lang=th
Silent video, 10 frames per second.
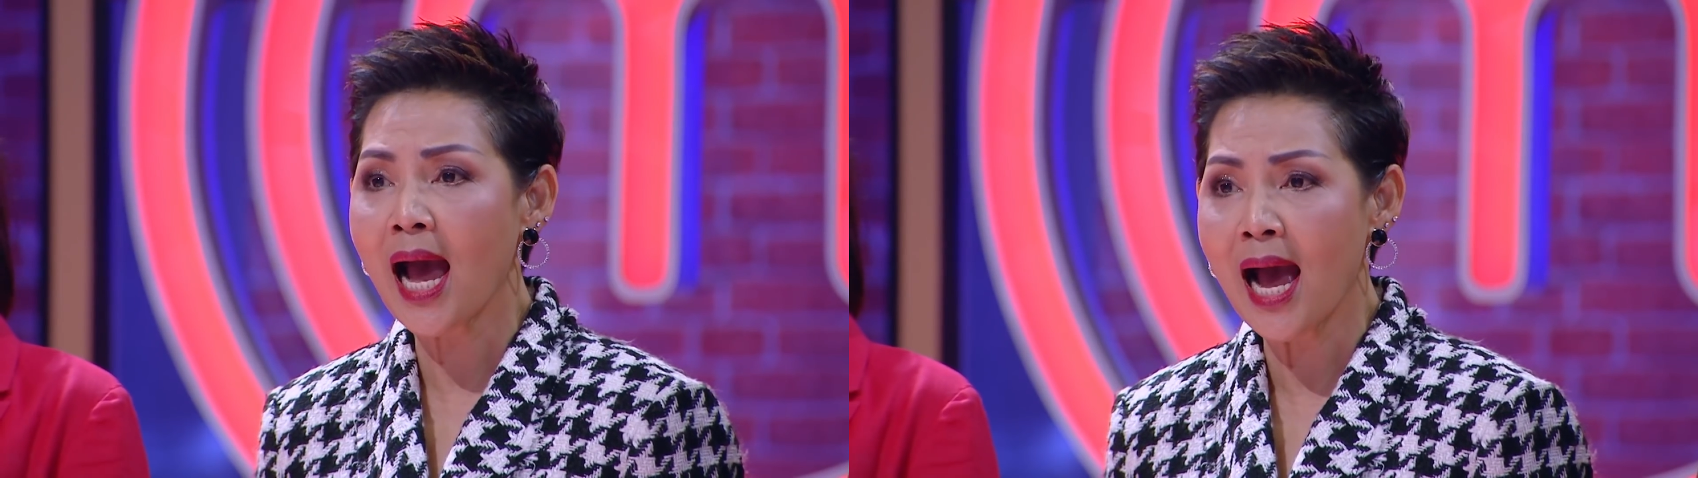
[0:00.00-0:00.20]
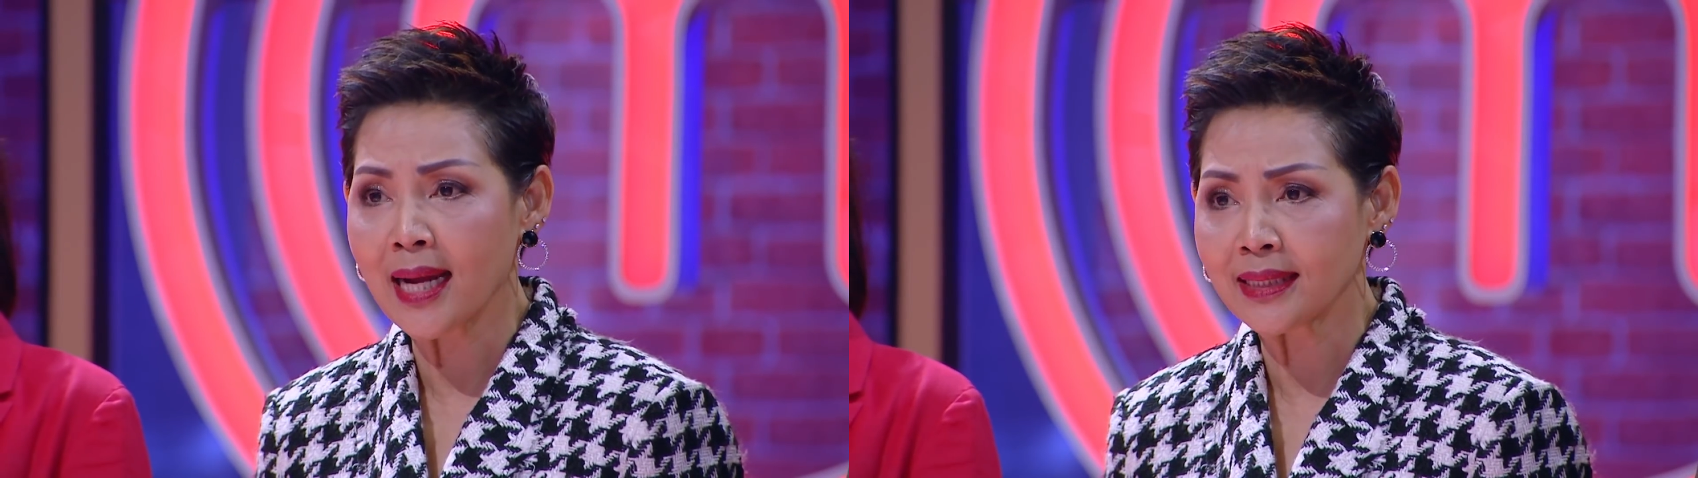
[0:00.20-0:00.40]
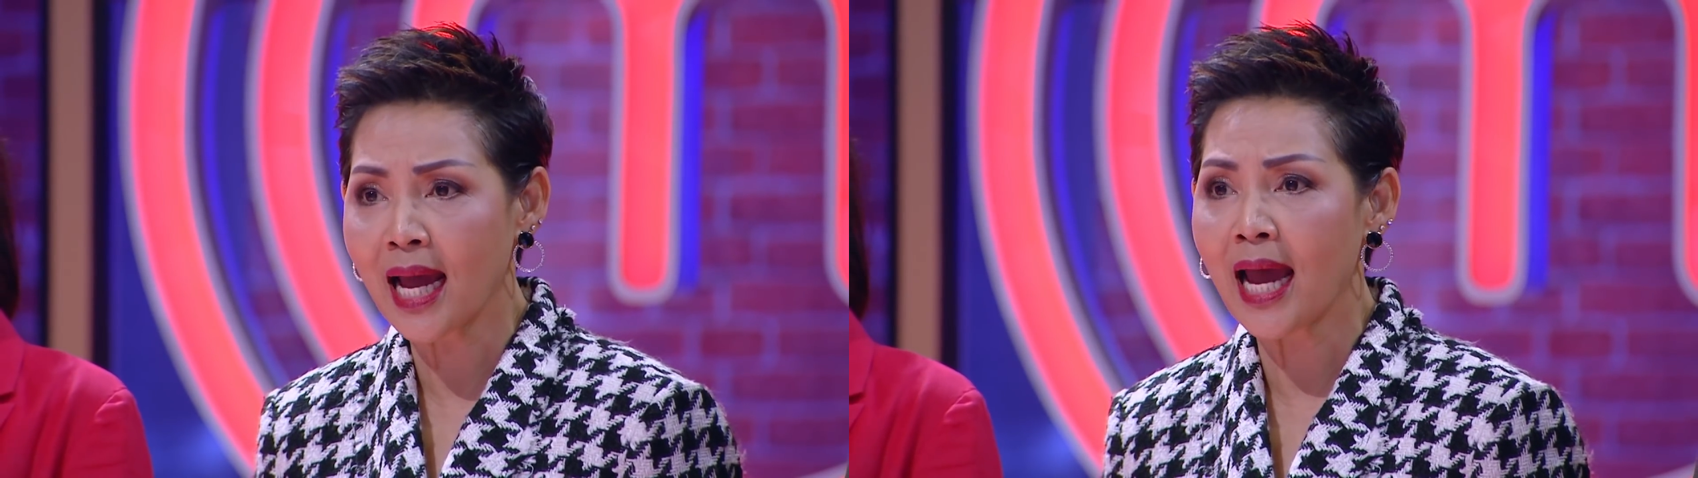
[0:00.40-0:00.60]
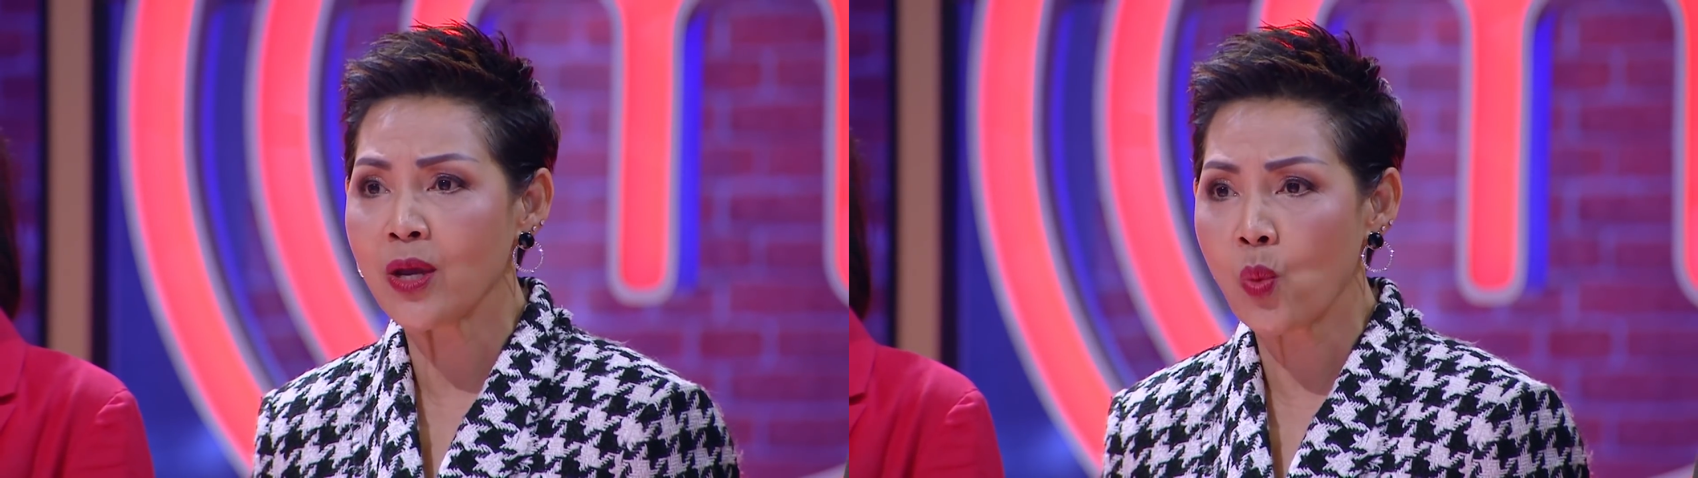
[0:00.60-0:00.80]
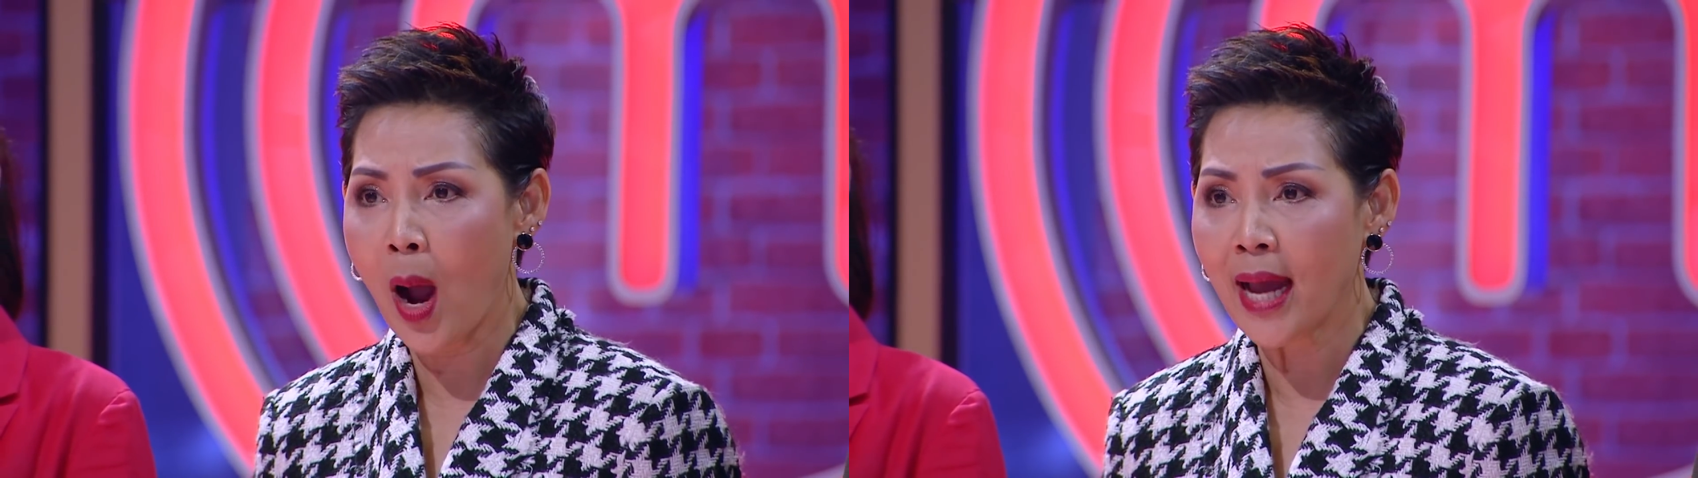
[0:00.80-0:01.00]
อาหารไท
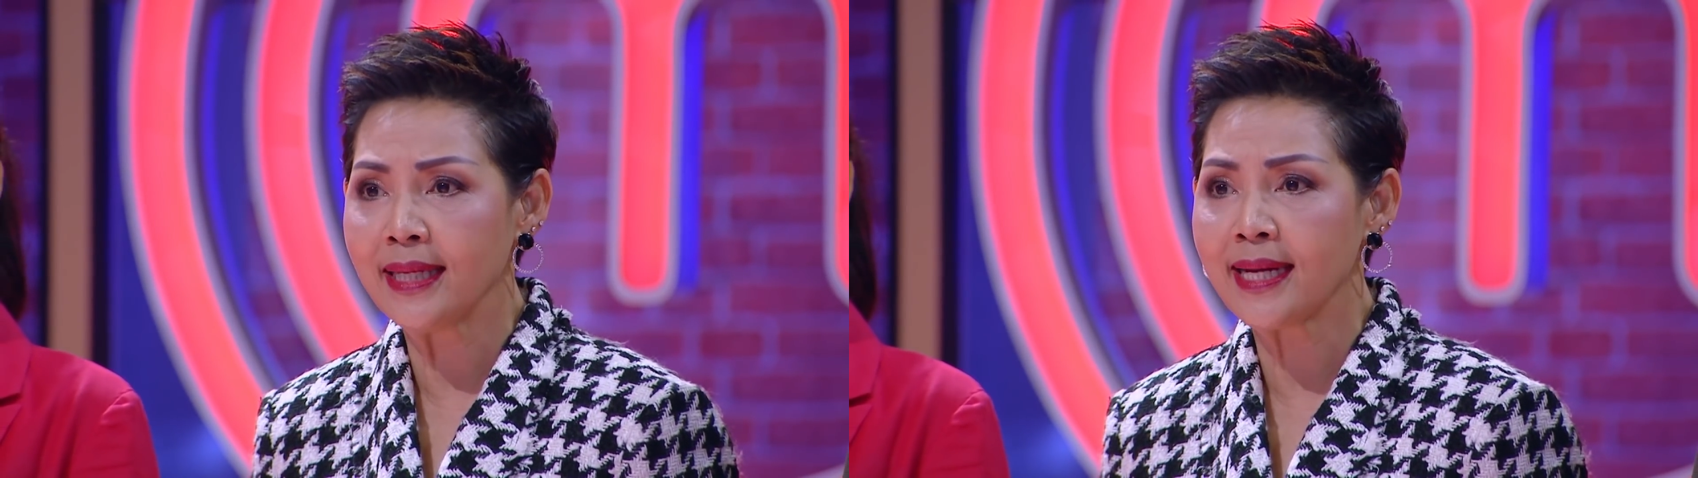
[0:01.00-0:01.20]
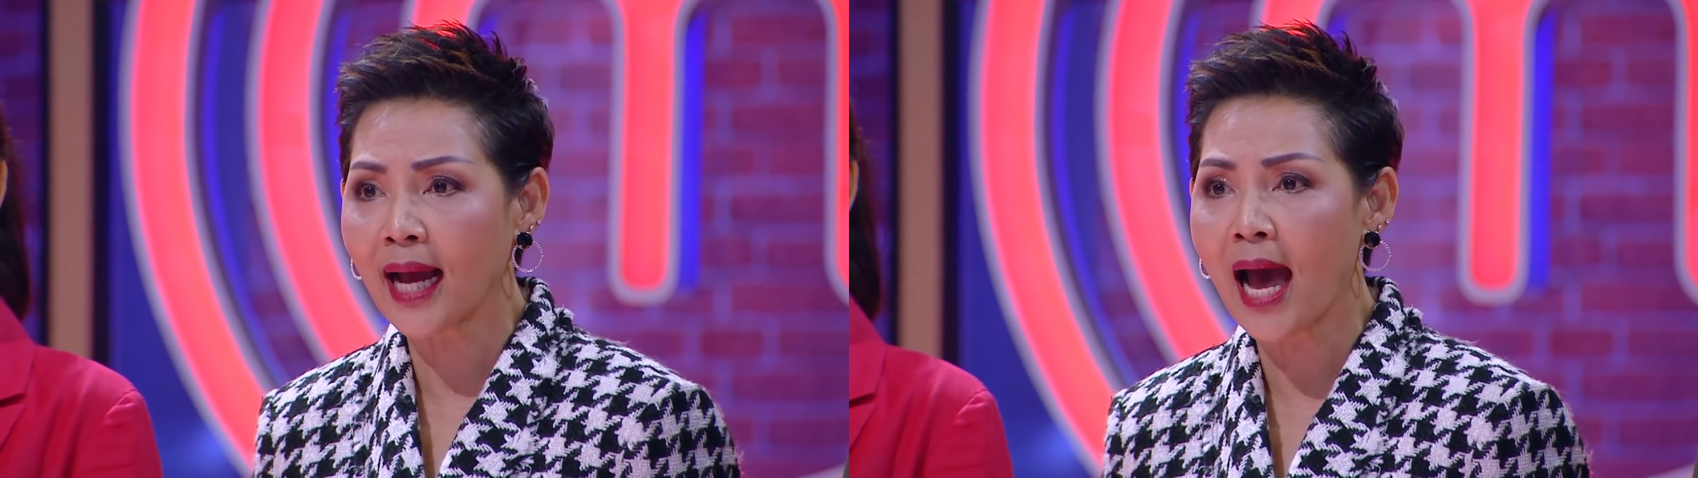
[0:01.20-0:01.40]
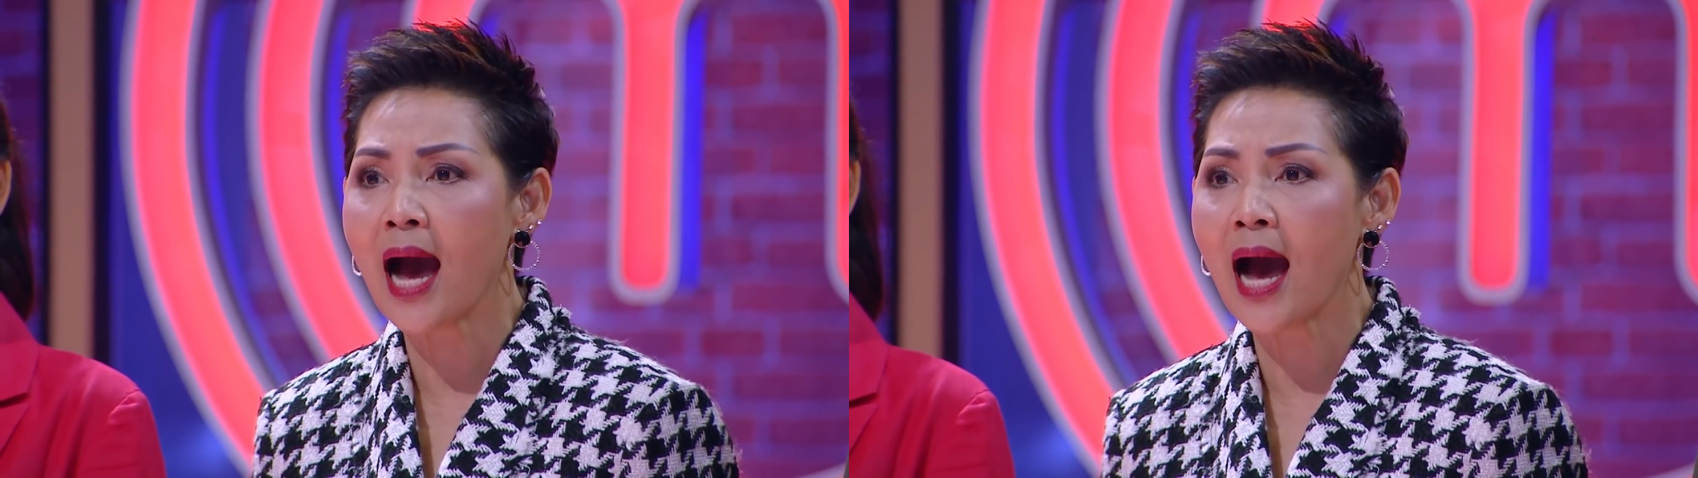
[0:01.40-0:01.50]
ยไว้นะ